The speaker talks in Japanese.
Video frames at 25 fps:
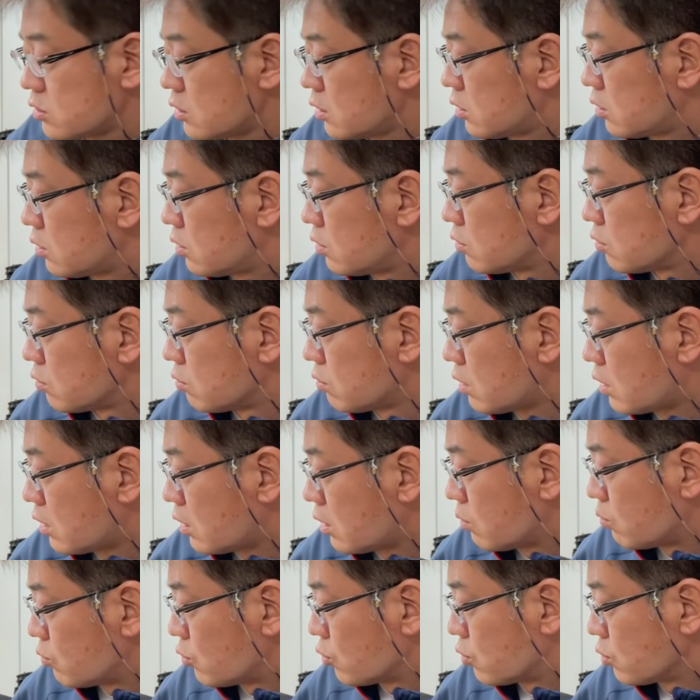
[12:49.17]
影っていうの
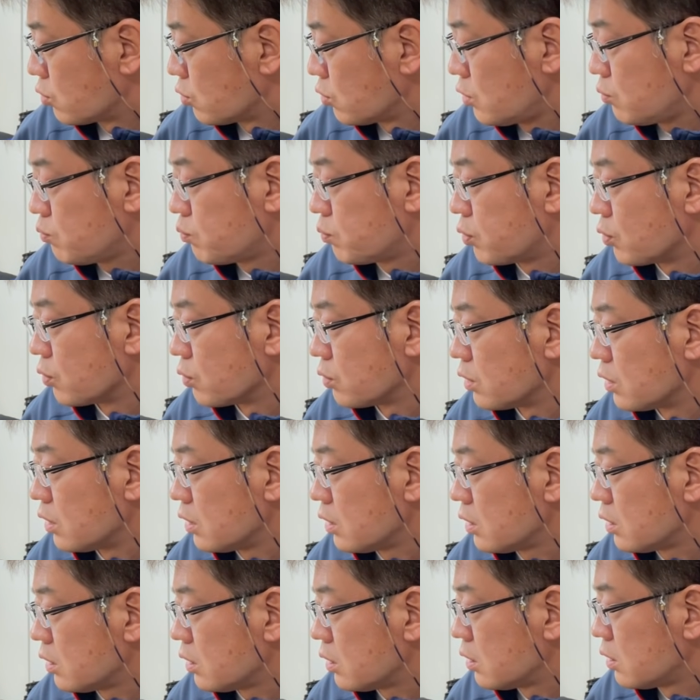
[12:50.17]
はもうこの1本
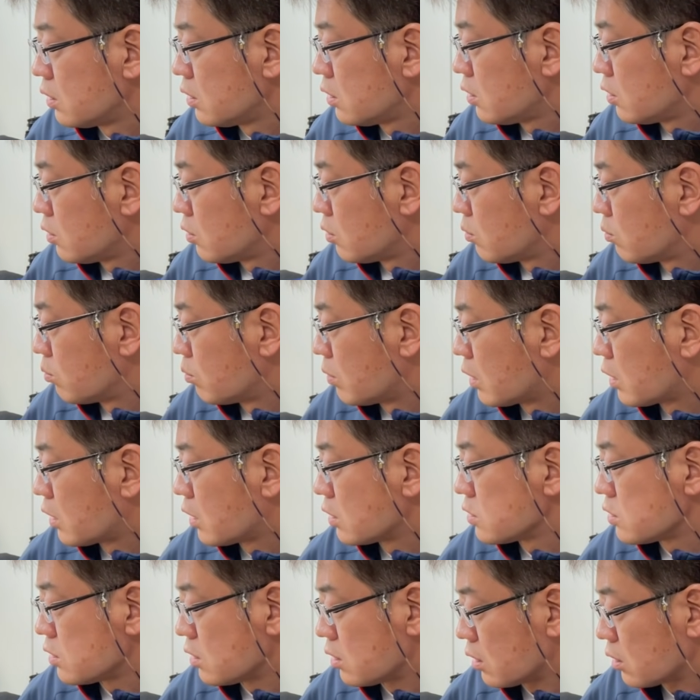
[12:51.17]
で
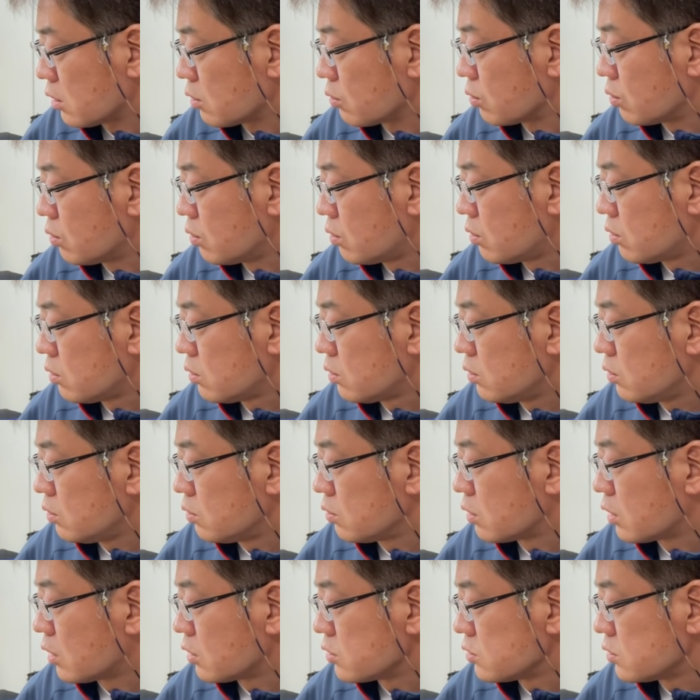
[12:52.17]
任せたとい
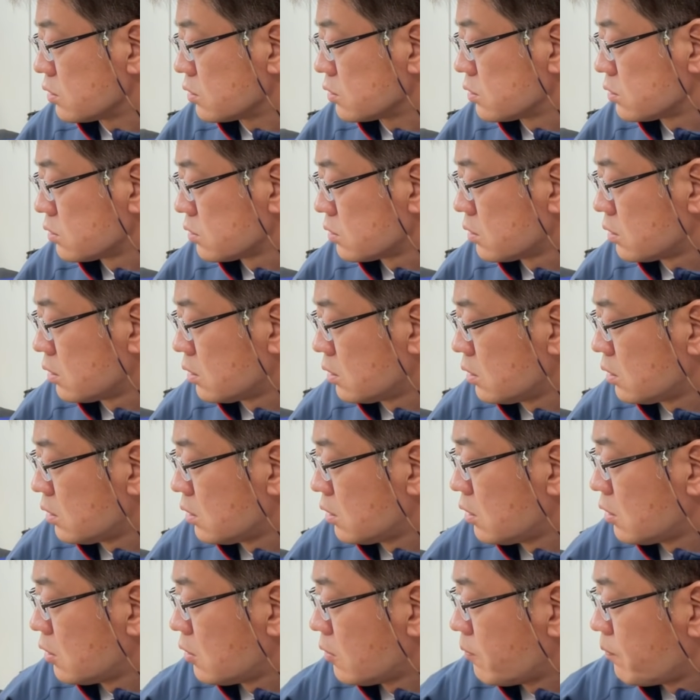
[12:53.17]
う感じです
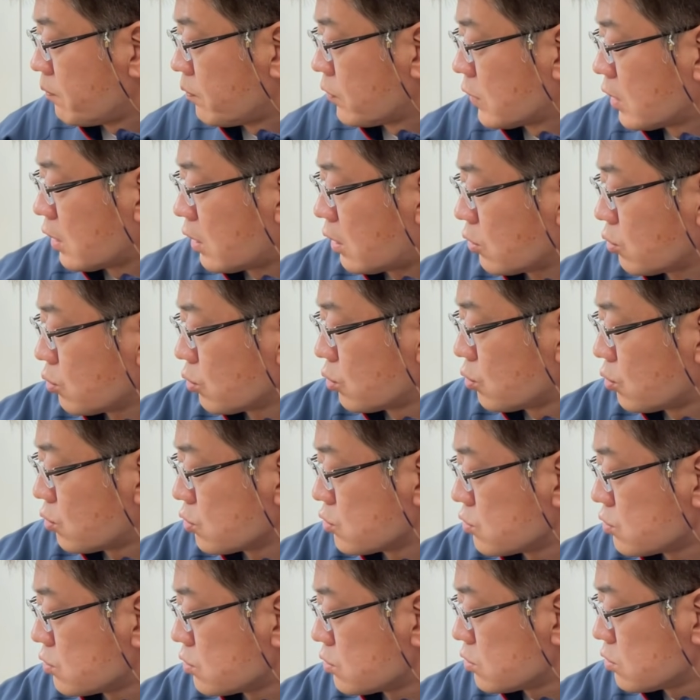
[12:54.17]
あと標
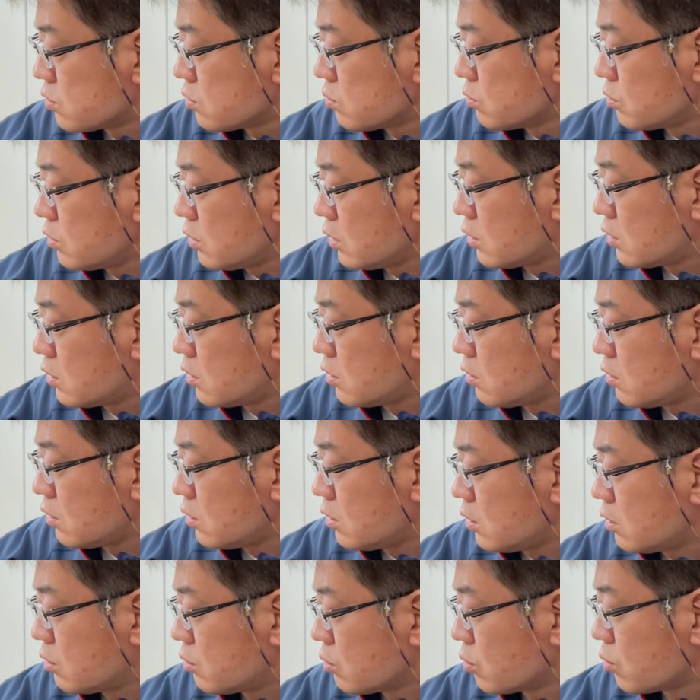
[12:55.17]
準ズーム
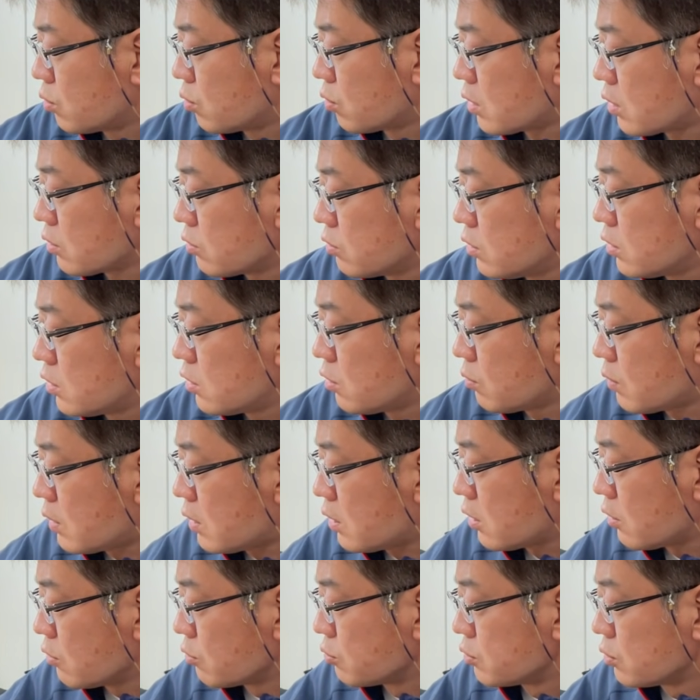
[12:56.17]
域と広角域
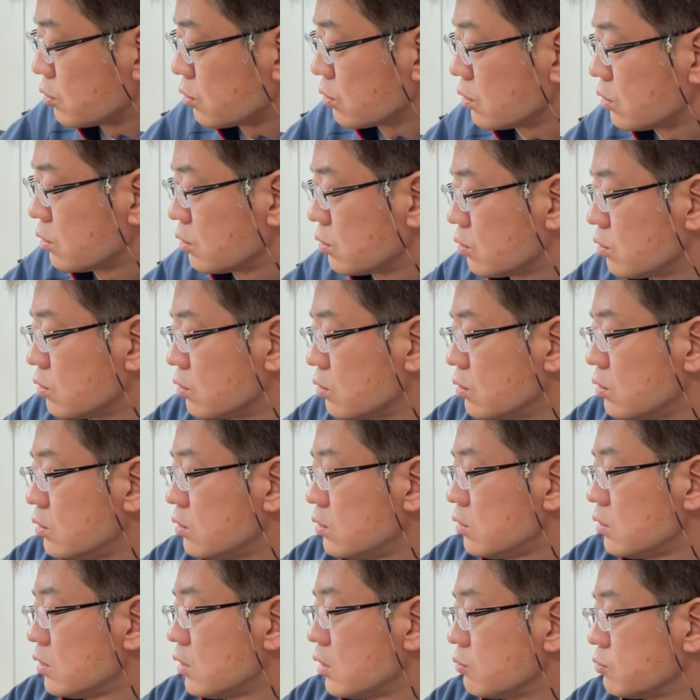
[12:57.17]
は F4 の
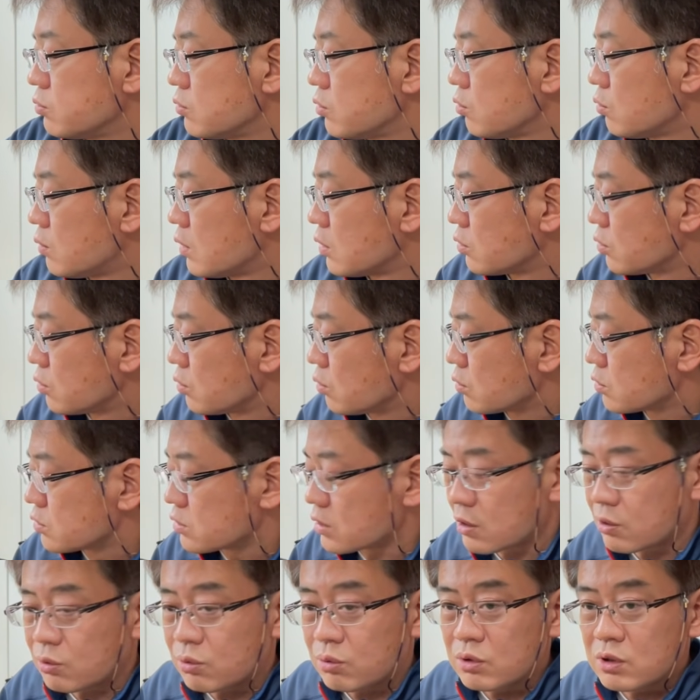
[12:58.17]
フットワークの良
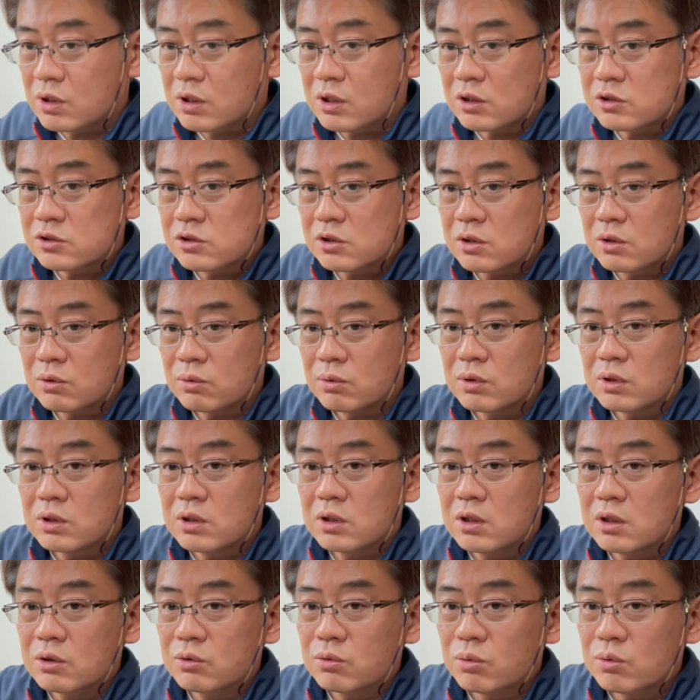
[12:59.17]
さを生かしておい
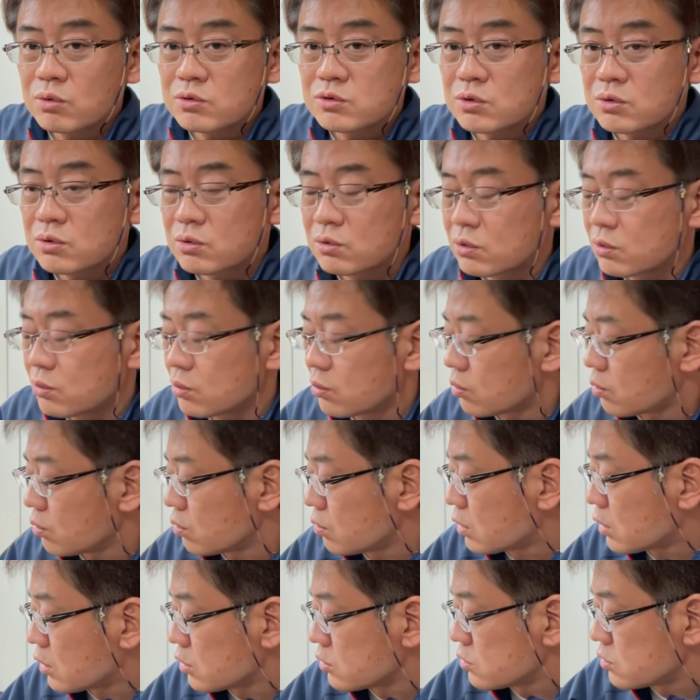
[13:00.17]
てここぞというところ
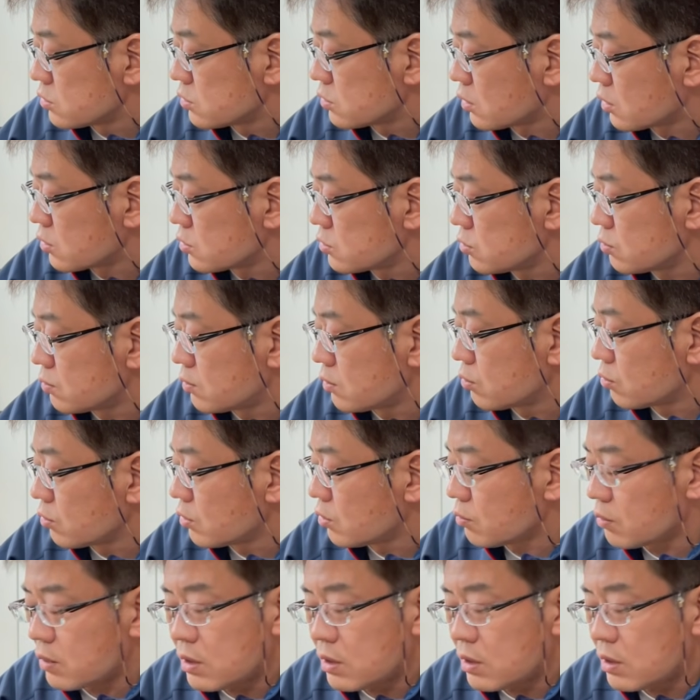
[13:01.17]
の画質が必要な時